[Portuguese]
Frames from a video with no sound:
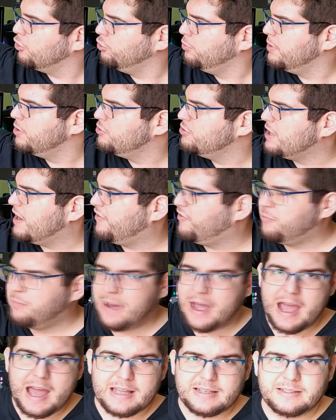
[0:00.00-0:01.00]
aqui é o número de
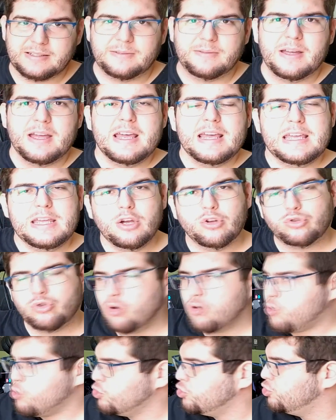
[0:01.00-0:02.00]
FPS. E eu
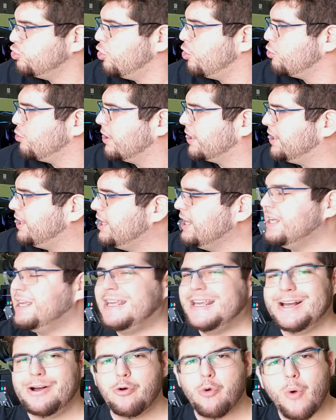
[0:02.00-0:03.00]
tô com o jogo aqui
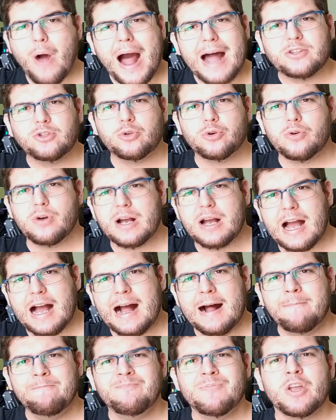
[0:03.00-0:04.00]
em
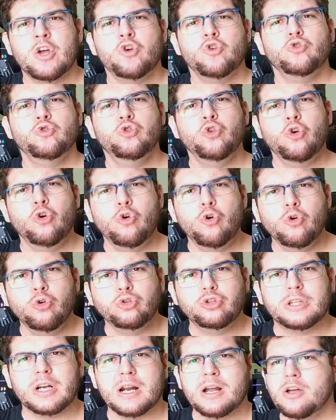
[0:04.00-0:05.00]
4K no
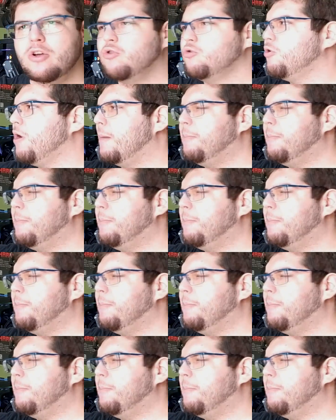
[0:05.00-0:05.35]
Ultra,